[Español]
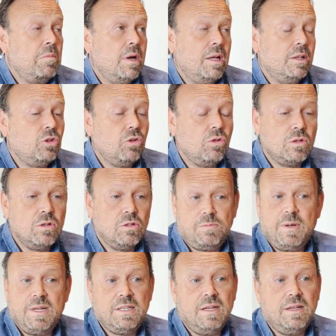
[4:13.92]
A todos nos
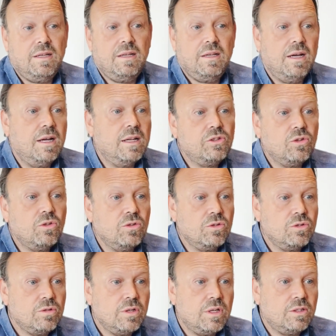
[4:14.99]
pasa, ¿eh? A
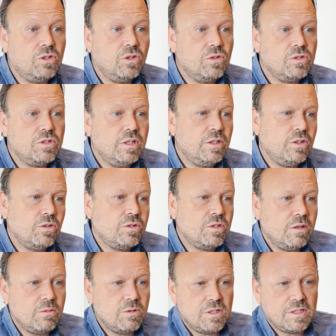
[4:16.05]
todos, a todos. Y todos
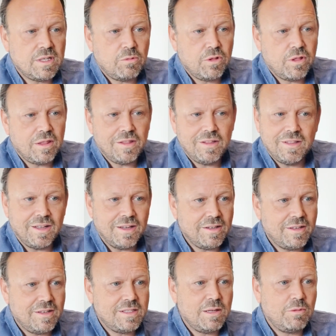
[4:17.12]
tenemos esa vocecita.
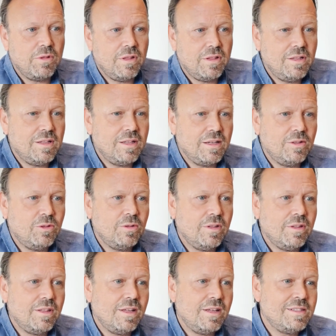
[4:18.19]
esa vocecita que tú
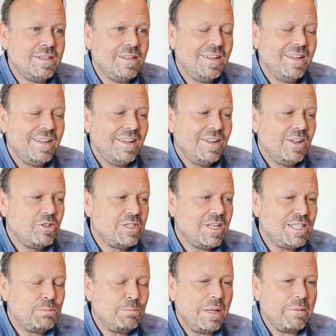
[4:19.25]
decías, o
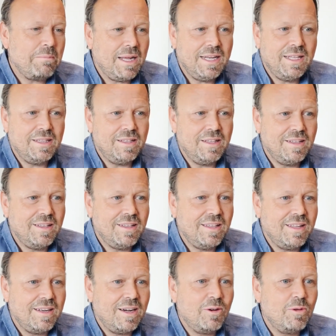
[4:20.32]
sea, es permanente.
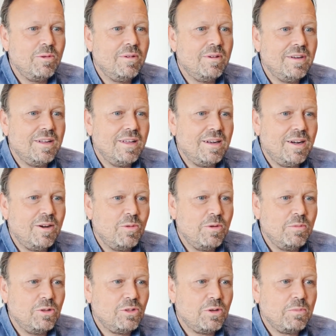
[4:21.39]
Y en algún, en
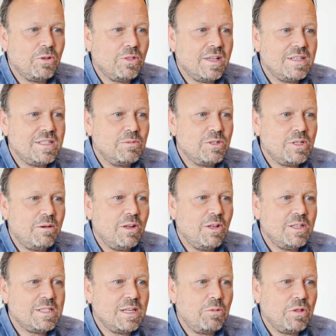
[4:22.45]
algún otro podcast hemos
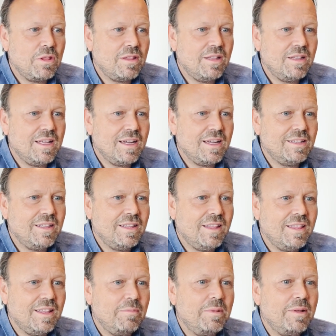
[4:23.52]
hablado de esa vocecita que te
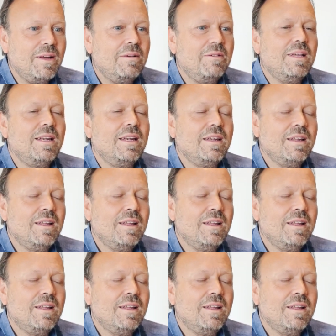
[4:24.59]
dice, pero a ver,